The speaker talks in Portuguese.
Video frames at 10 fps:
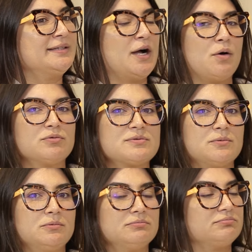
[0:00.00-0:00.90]

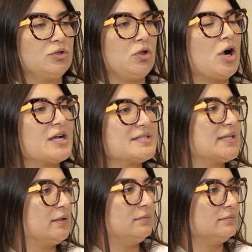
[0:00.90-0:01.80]
Então,
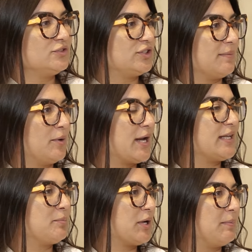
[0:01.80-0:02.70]
locação de temporada por